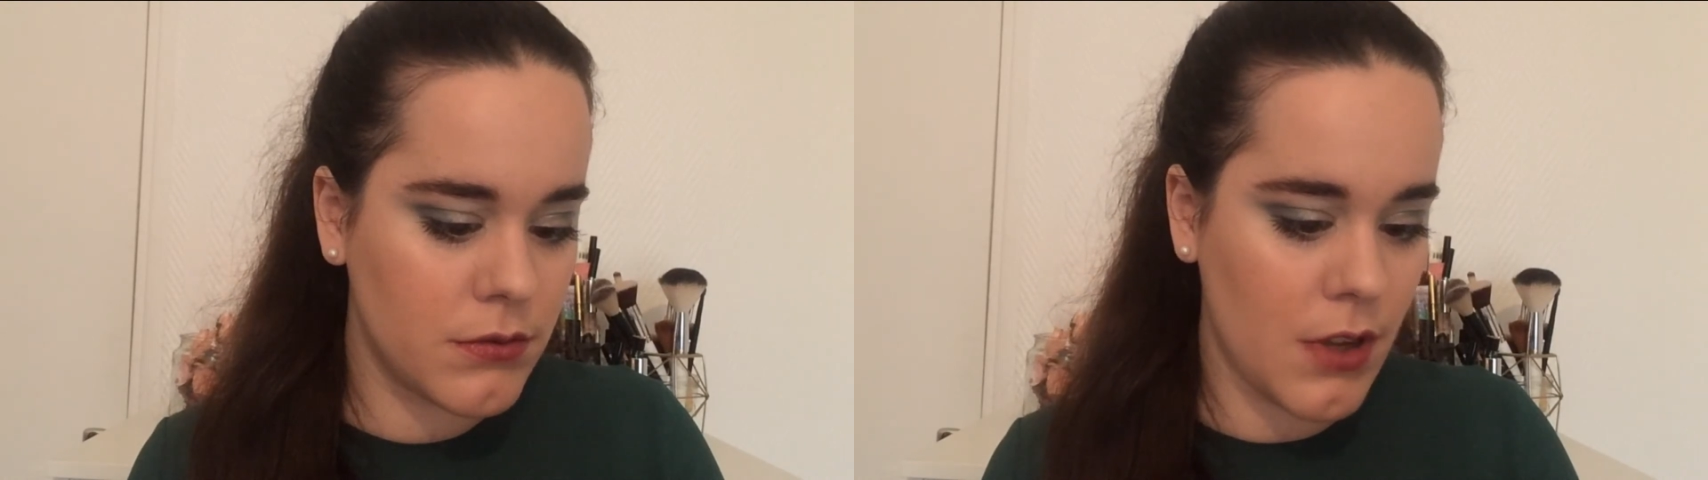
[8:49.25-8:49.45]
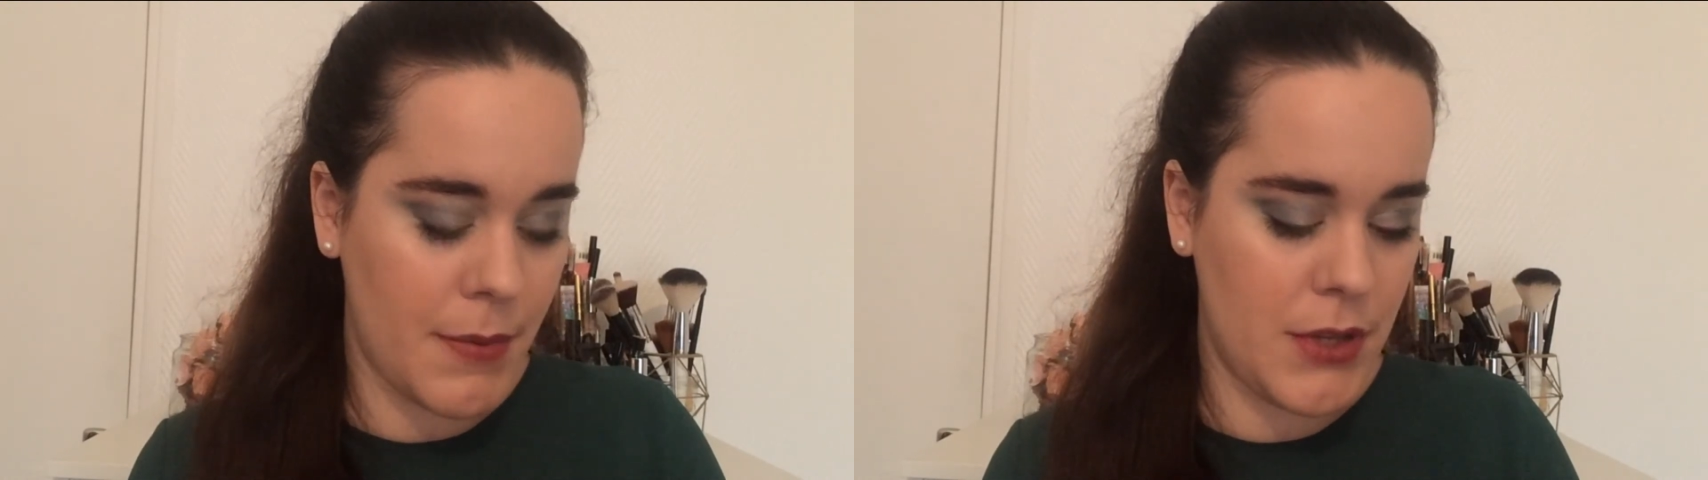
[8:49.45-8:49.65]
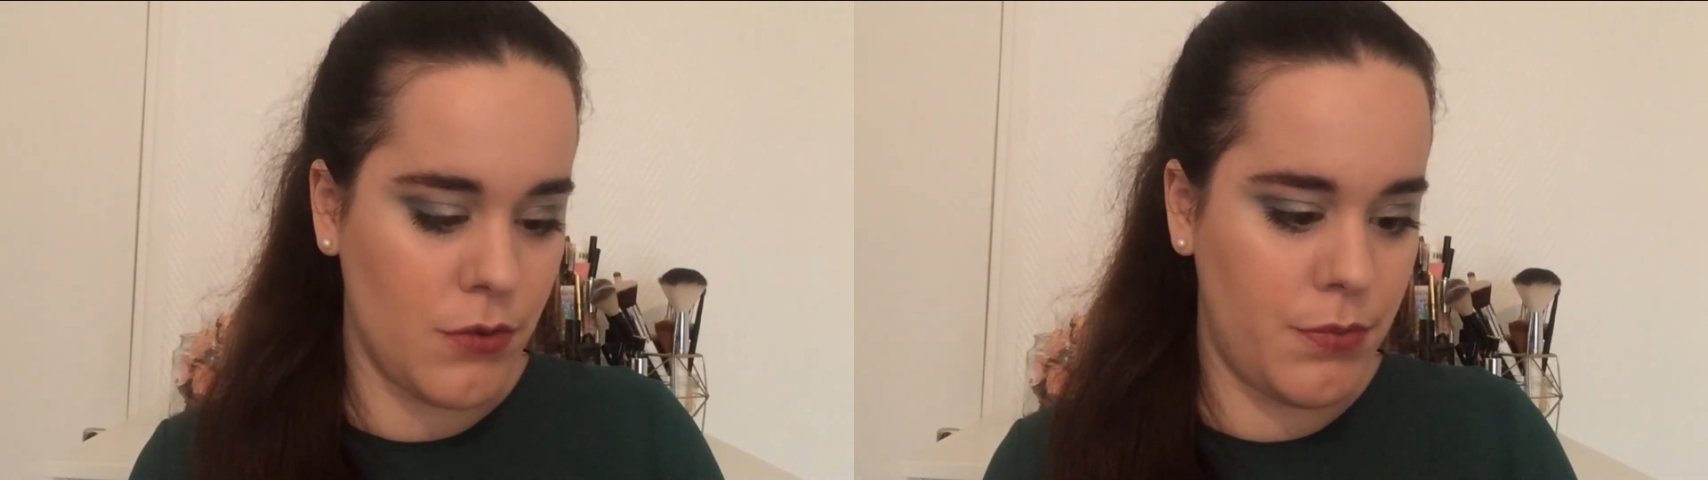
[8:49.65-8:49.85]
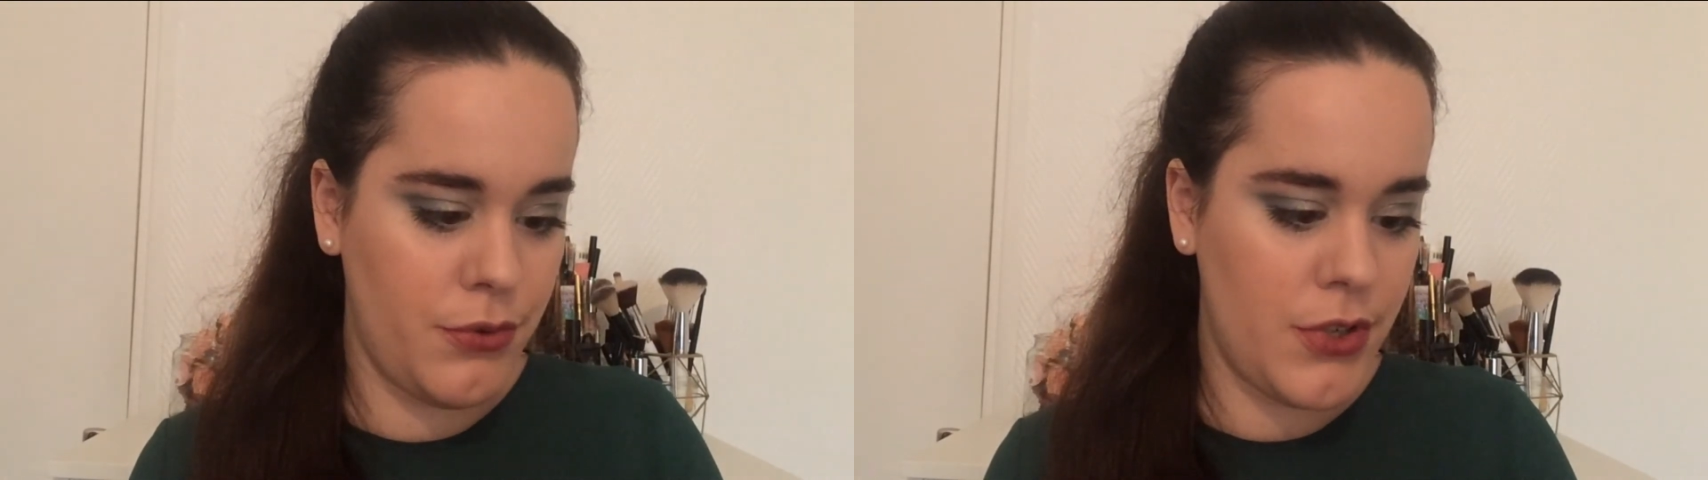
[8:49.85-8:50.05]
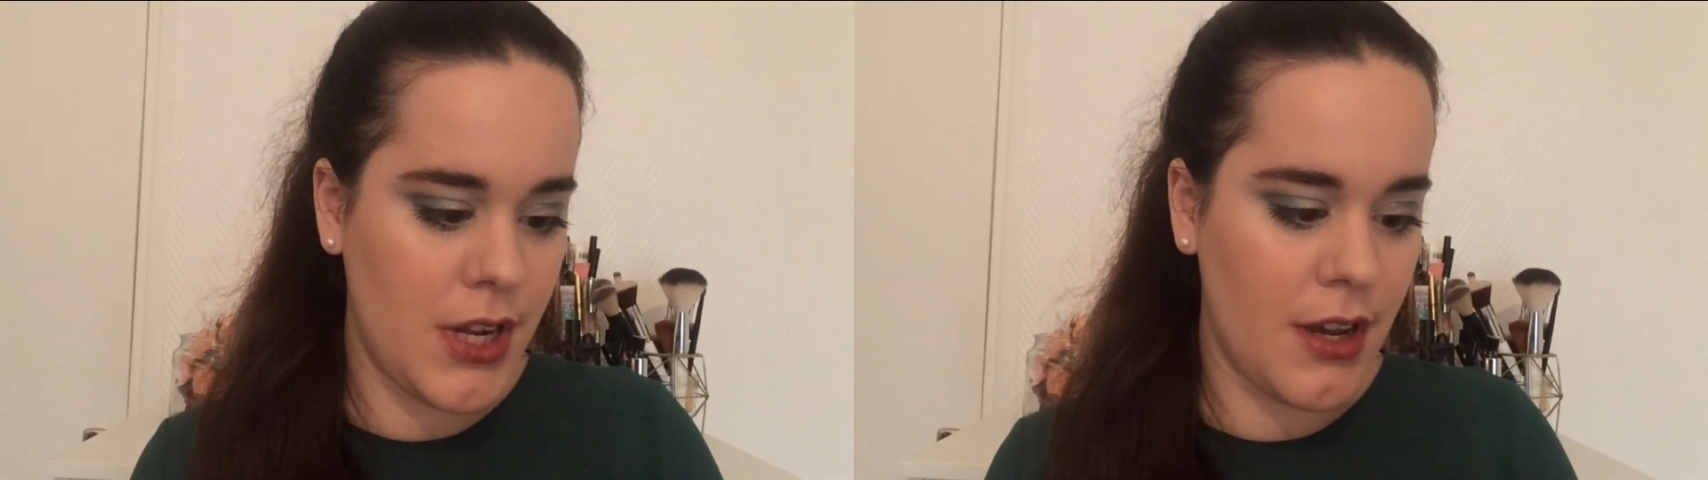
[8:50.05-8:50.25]
Ah bah ils sont
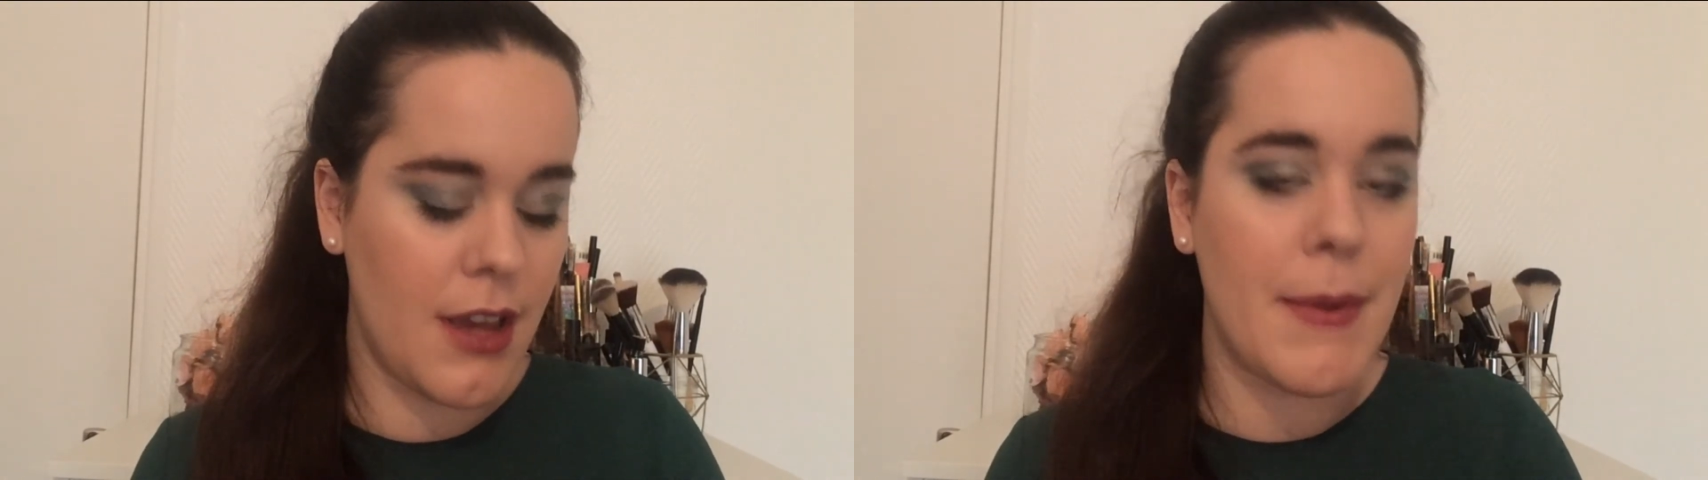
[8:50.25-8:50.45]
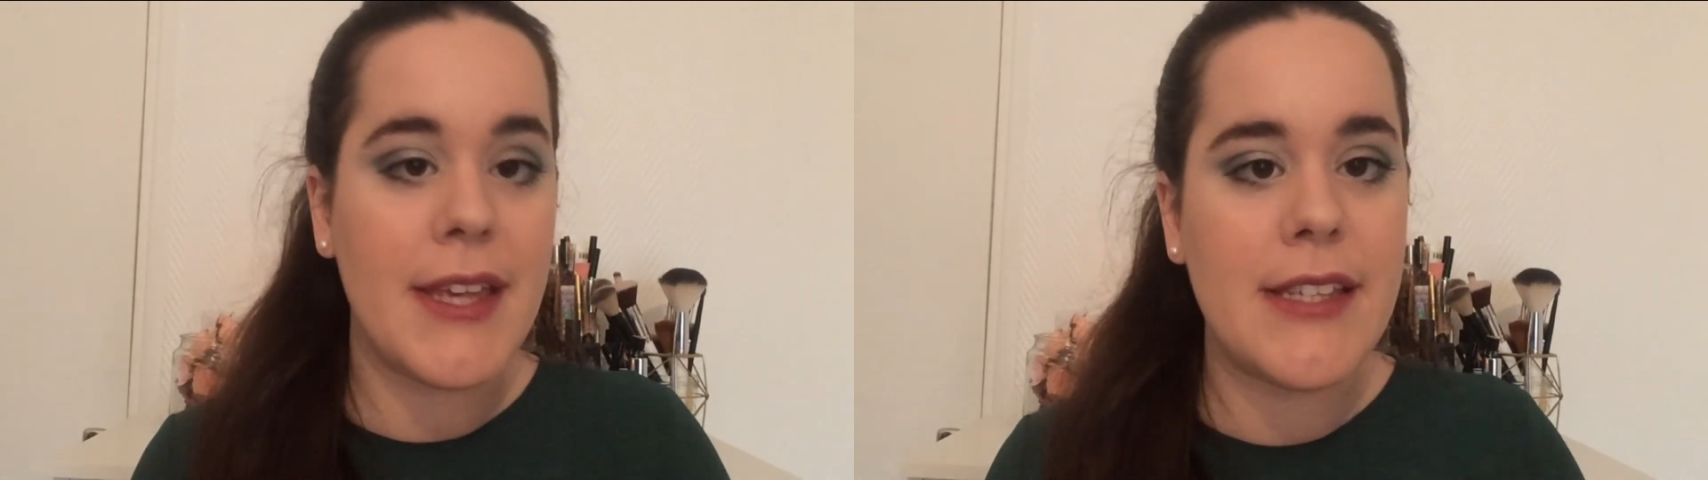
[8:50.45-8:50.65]
plus chers. Et eh ben